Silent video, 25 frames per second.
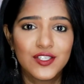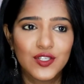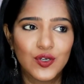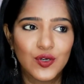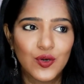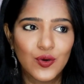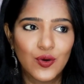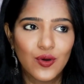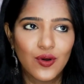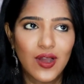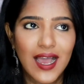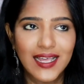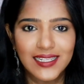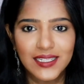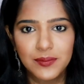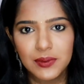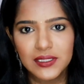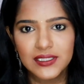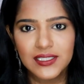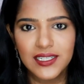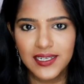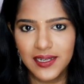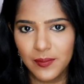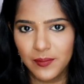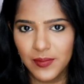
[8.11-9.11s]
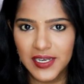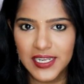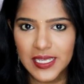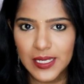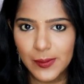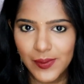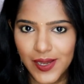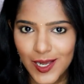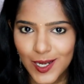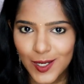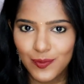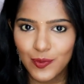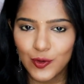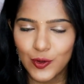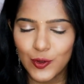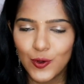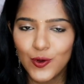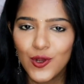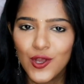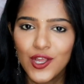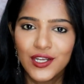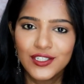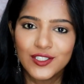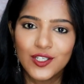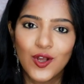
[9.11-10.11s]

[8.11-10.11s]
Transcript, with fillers: ஸோ அதை பற்றி தான் நம்ம இன்றைக்கி பார்க்க போகிறோம்